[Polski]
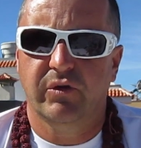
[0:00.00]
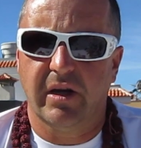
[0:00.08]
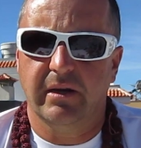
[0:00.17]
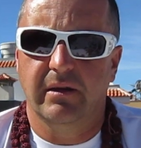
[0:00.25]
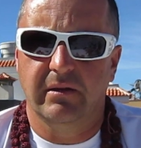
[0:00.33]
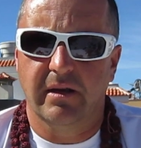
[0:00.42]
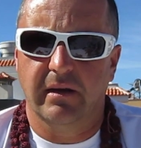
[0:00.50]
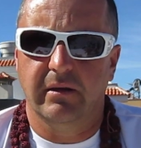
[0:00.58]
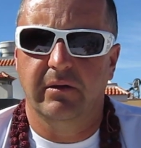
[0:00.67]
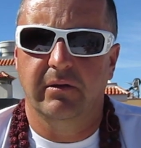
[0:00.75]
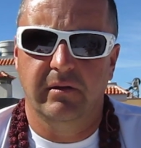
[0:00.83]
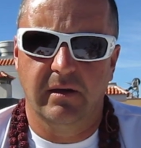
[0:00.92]
taki i
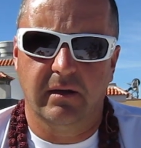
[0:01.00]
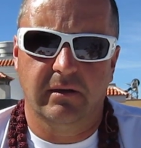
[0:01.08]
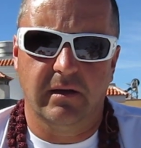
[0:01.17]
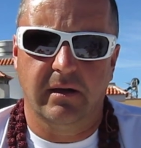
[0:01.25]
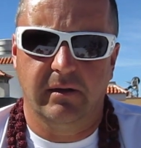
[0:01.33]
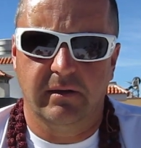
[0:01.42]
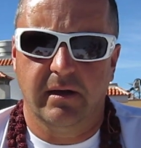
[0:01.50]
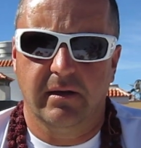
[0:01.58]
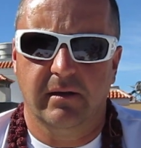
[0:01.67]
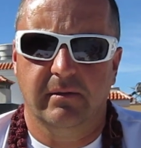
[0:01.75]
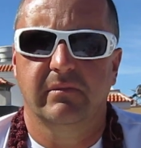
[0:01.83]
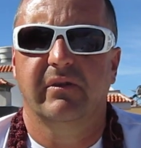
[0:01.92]
taki i ja taka i
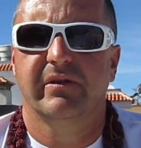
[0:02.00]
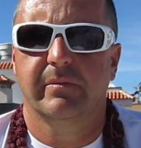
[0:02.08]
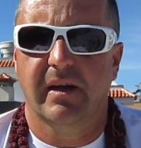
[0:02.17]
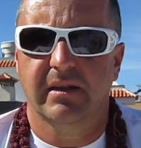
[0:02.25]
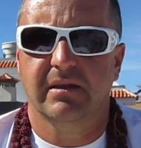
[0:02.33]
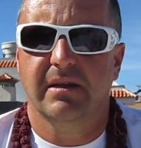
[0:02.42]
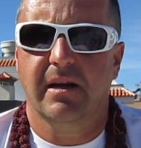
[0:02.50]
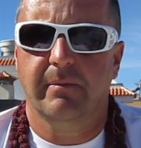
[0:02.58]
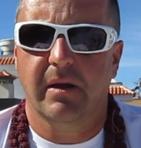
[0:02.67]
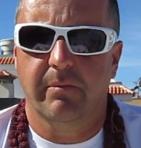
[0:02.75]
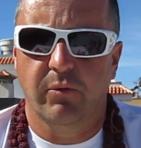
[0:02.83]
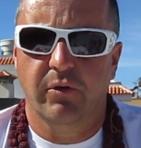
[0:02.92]
taka wzmacniam
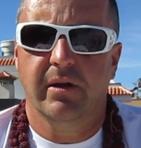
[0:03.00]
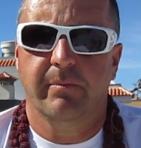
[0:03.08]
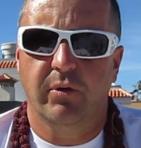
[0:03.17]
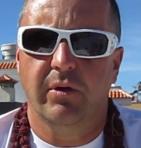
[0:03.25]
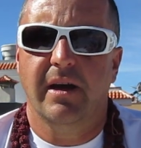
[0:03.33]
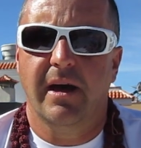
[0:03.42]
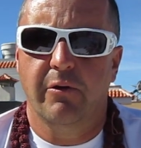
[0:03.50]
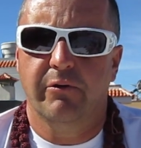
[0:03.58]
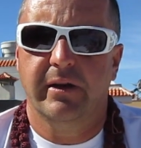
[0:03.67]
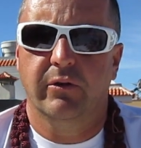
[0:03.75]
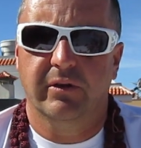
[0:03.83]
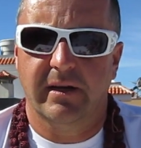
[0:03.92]
moje pole
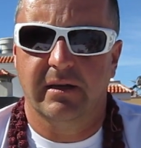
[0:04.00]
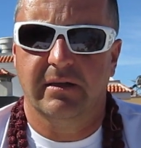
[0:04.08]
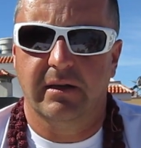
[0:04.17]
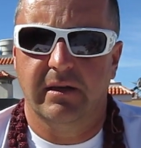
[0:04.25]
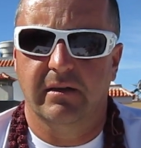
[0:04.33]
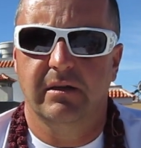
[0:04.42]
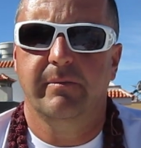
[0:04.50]
aury i od teraz tak jest.